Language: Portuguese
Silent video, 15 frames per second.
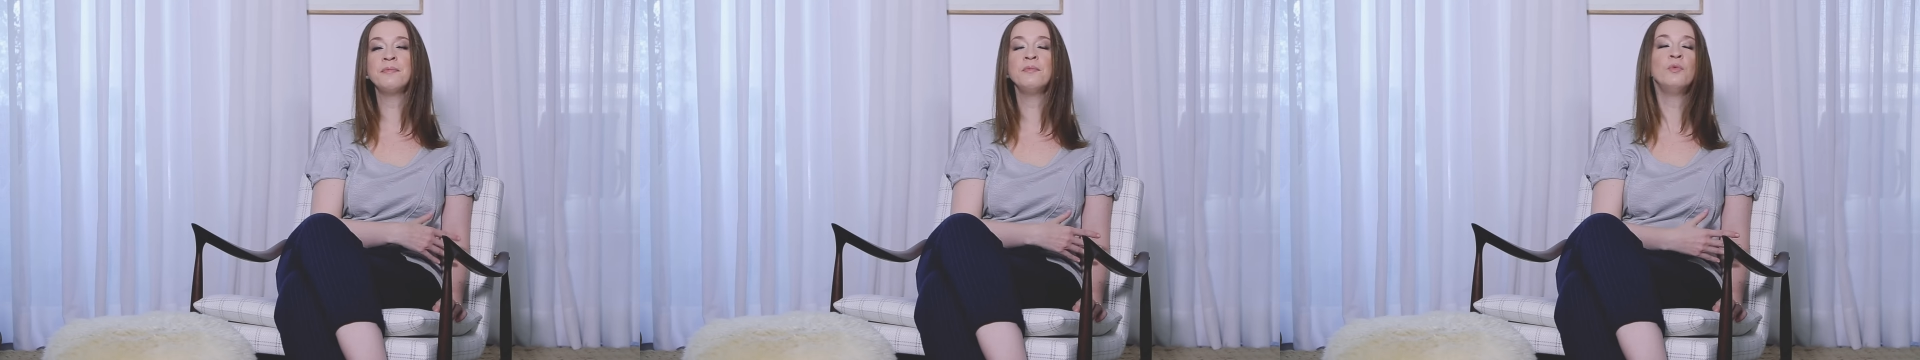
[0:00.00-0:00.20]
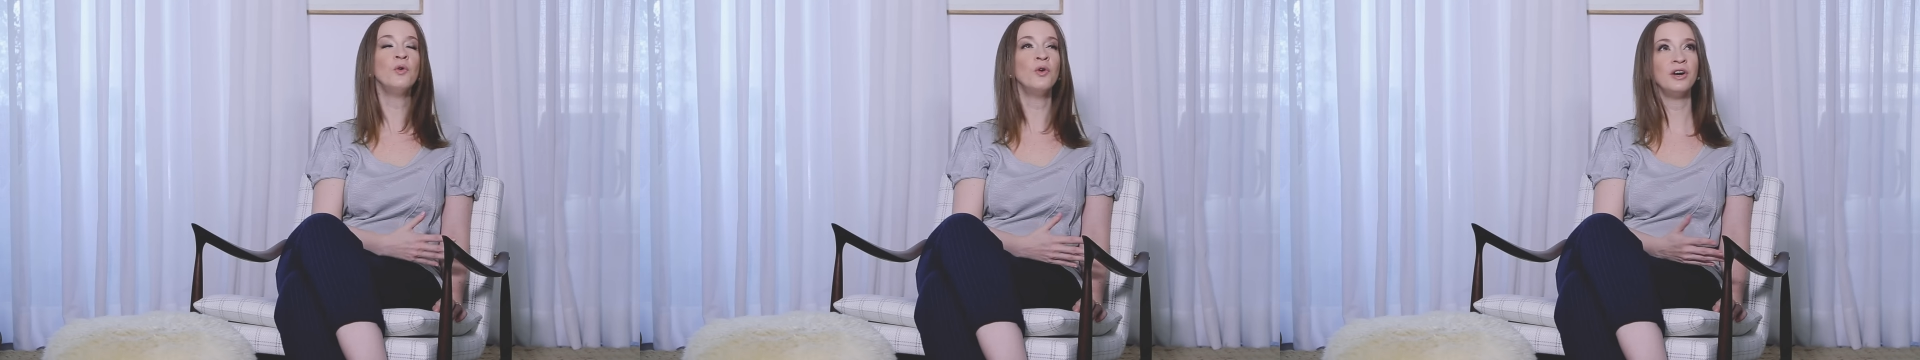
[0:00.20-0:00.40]

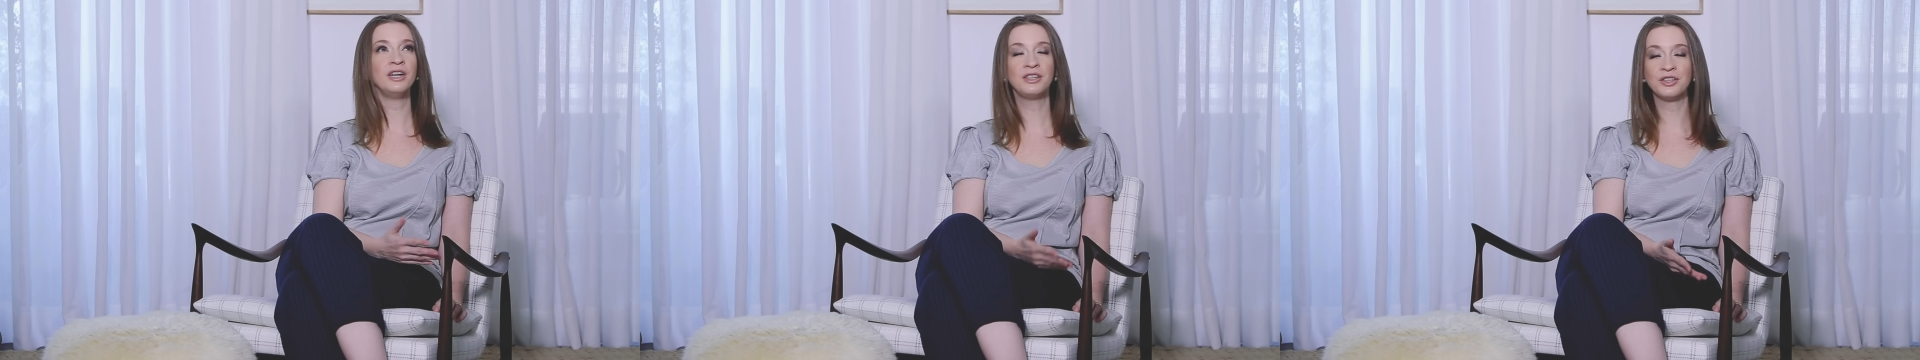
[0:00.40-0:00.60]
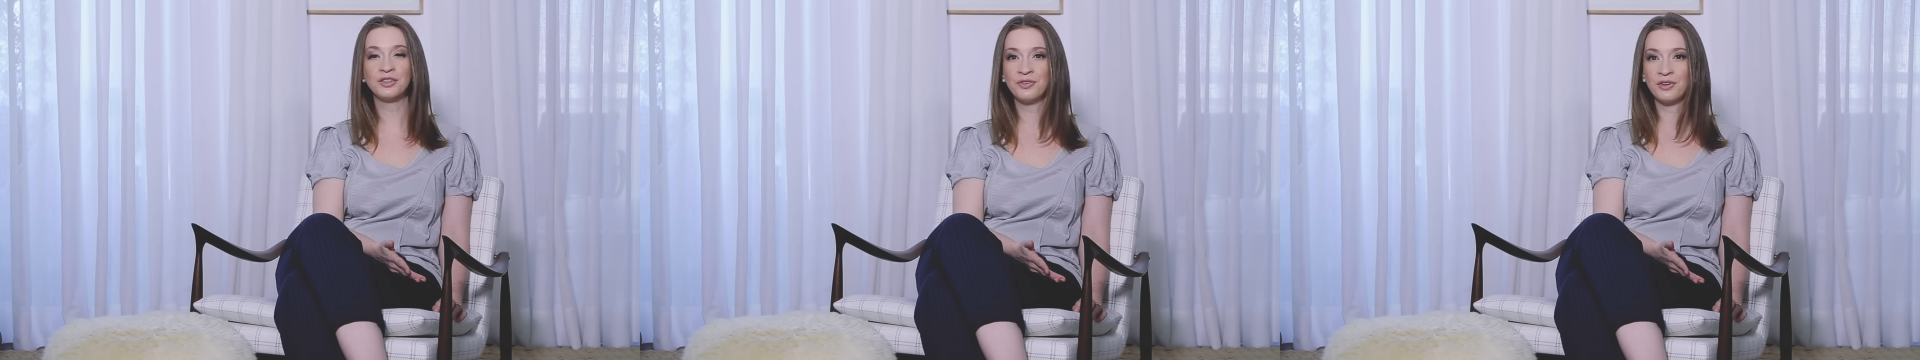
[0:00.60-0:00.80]

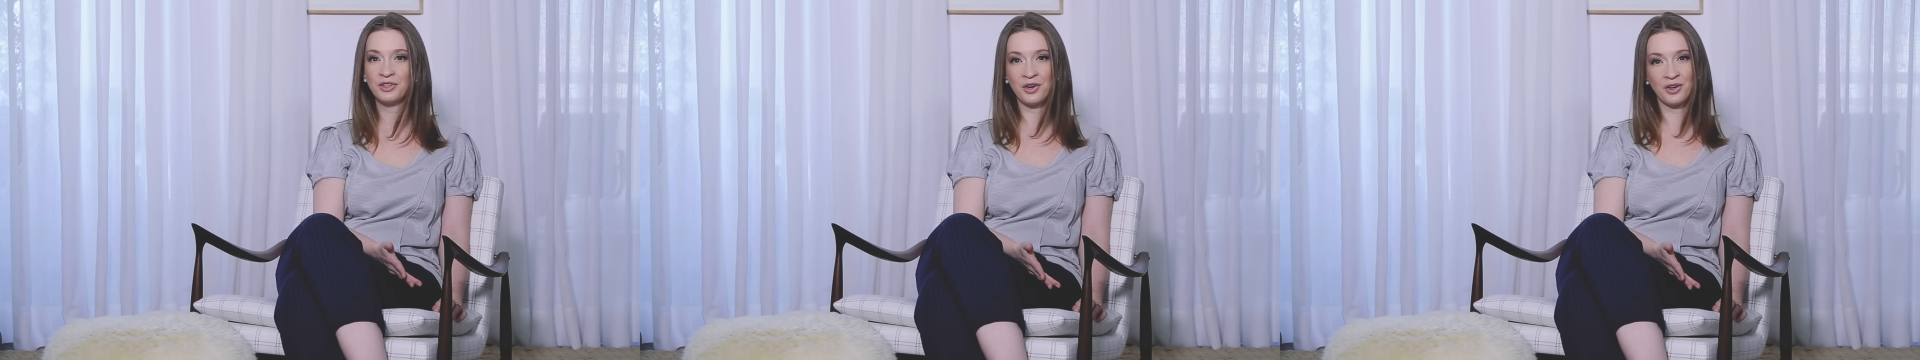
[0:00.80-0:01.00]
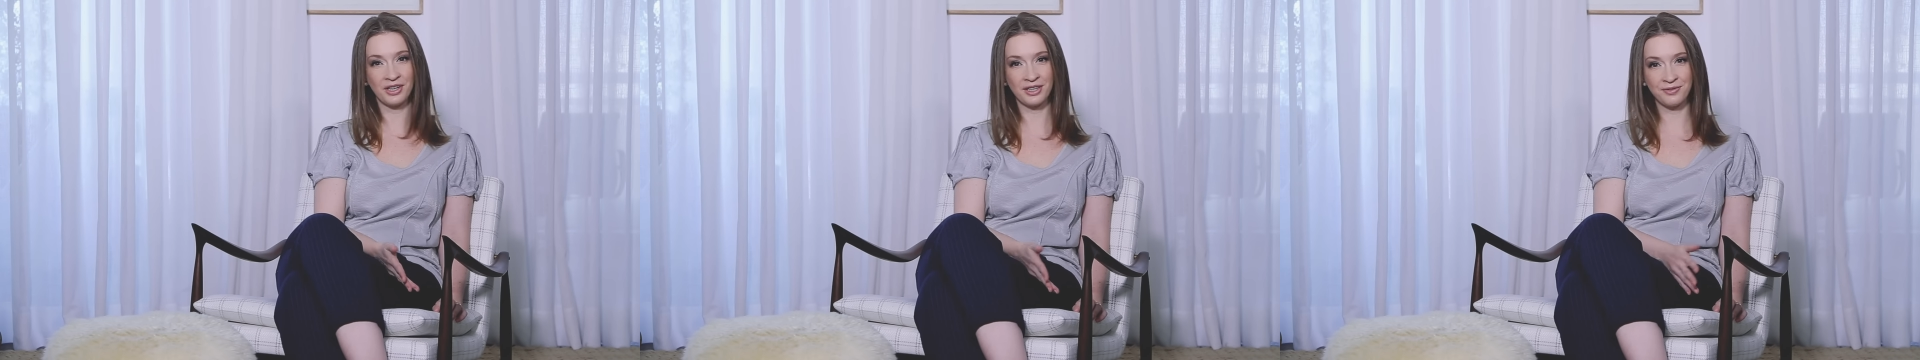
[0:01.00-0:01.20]
muitos
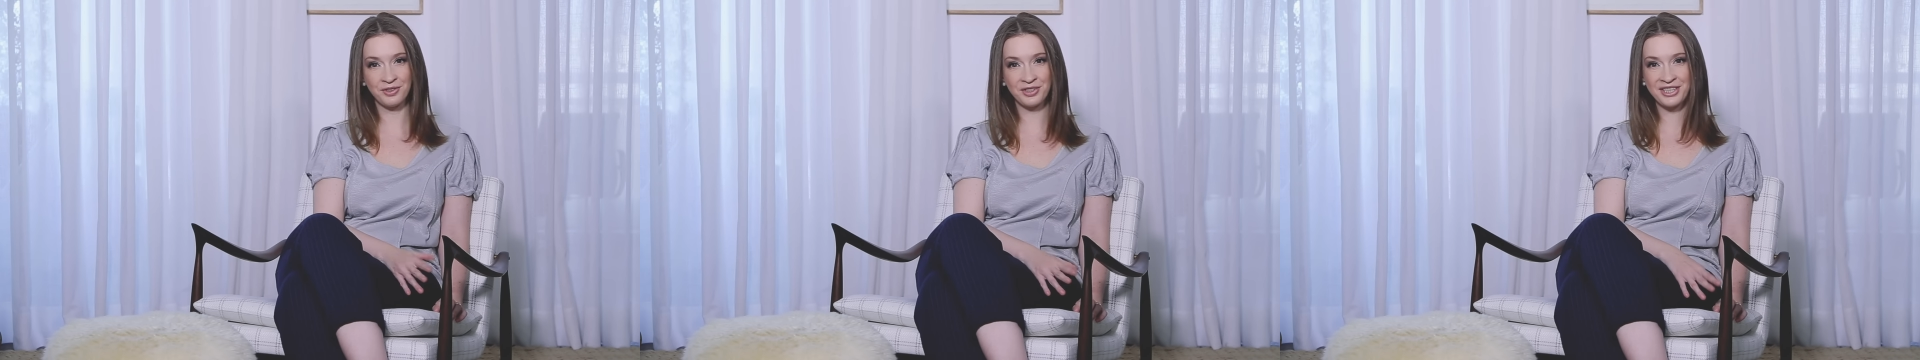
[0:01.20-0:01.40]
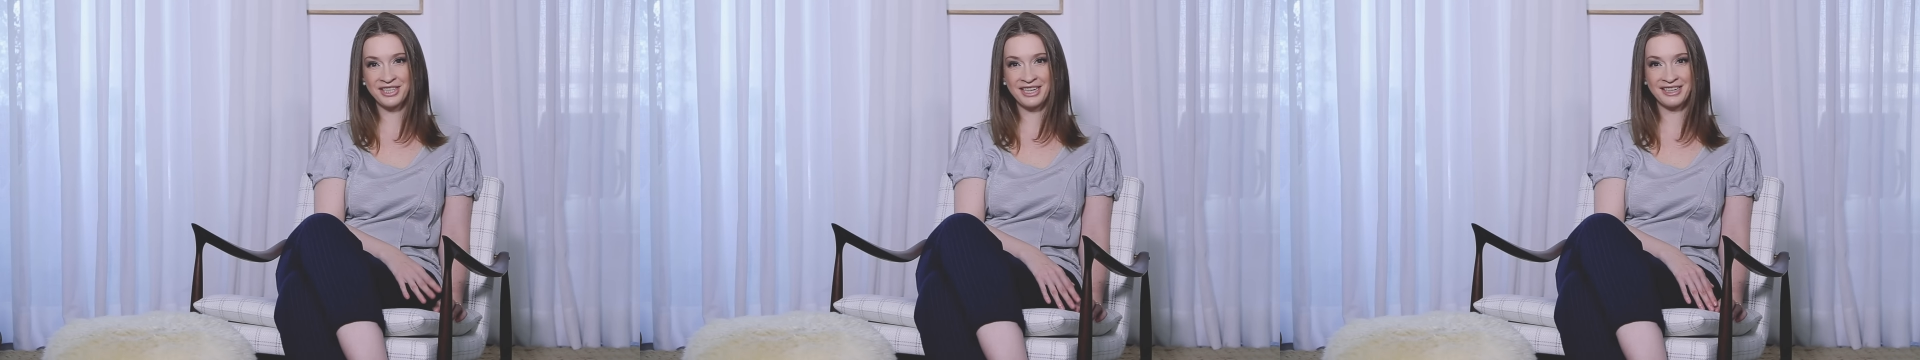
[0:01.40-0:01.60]

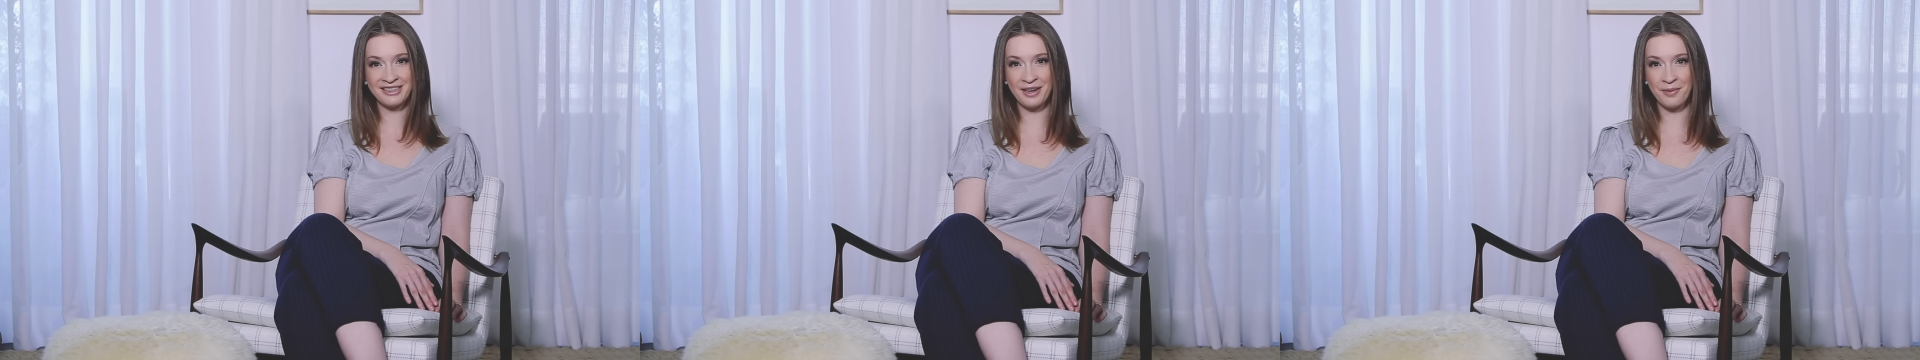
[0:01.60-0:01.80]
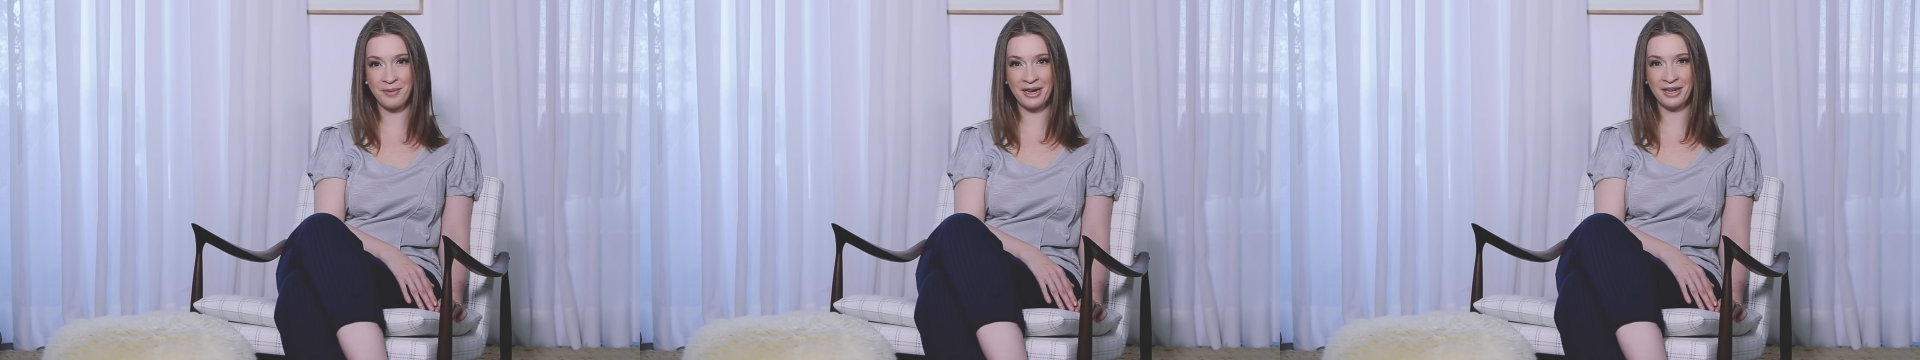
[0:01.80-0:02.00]
fotógrafos de
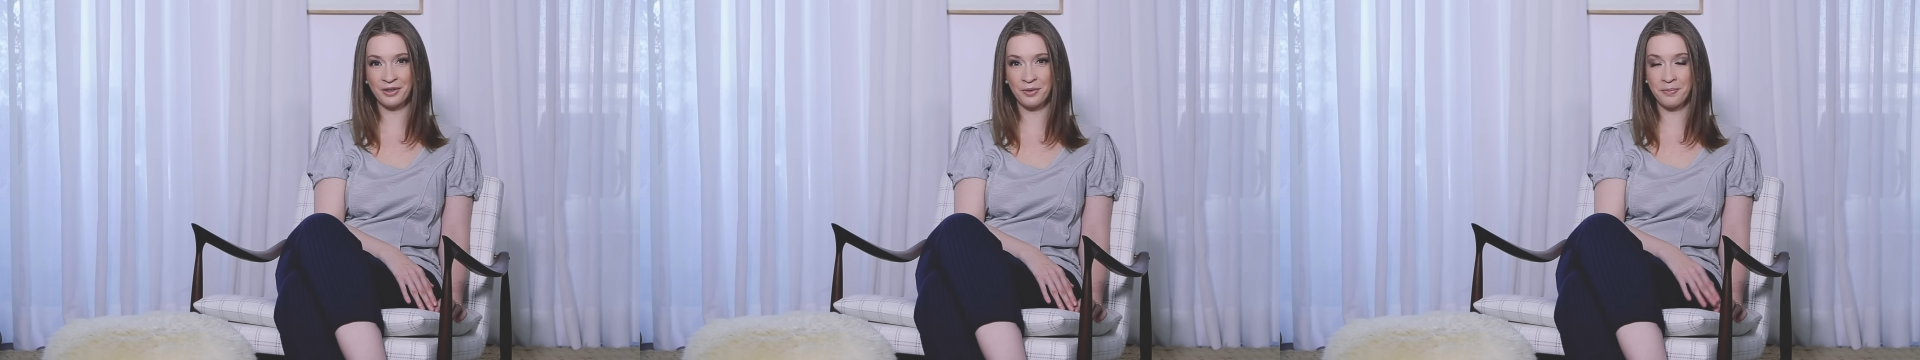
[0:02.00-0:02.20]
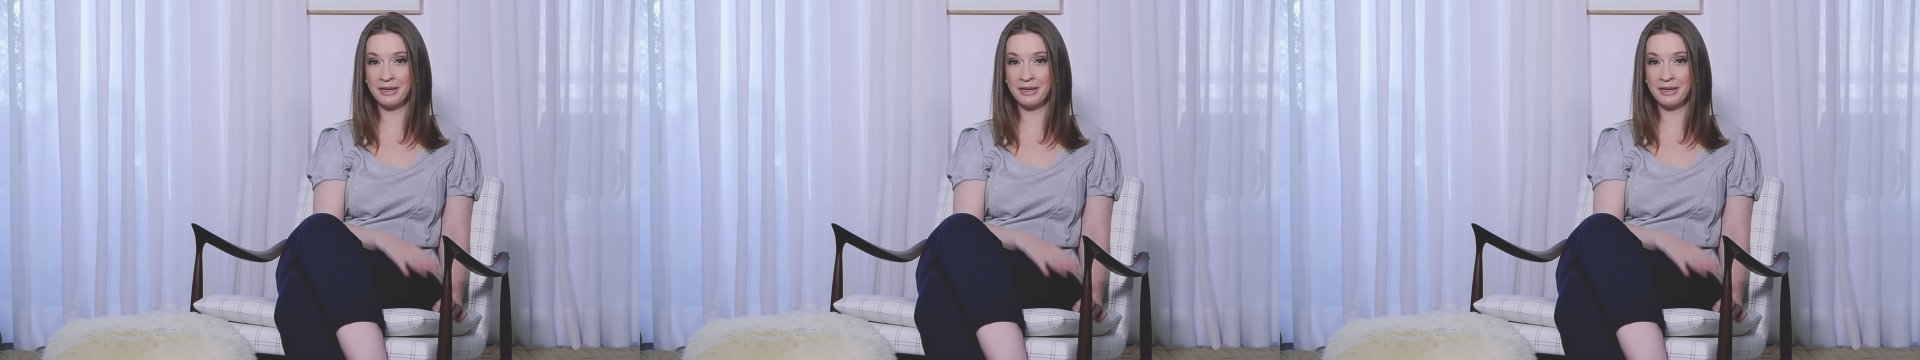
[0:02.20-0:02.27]
casamento.